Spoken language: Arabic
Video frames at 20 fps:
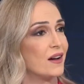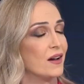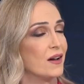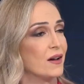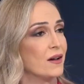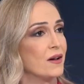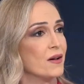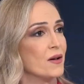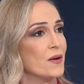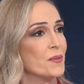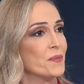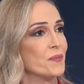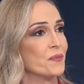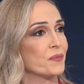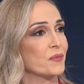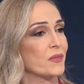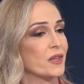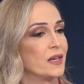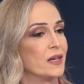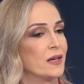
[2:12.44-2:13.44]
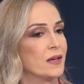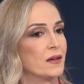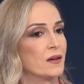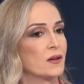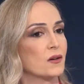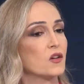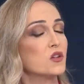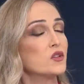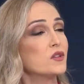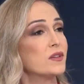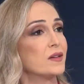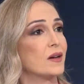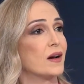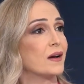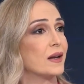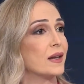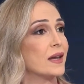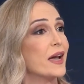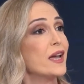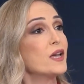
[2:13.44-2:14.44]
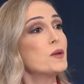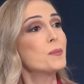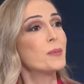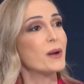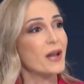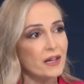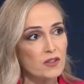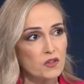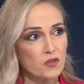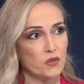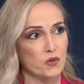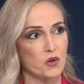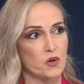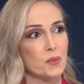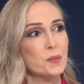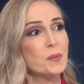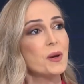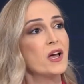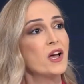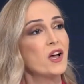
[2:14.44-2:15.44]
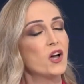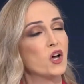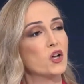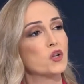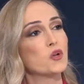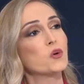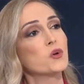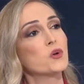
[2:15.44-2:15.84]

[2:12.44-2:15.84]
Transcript: آه، قدرة لأي بلاتفورم أنه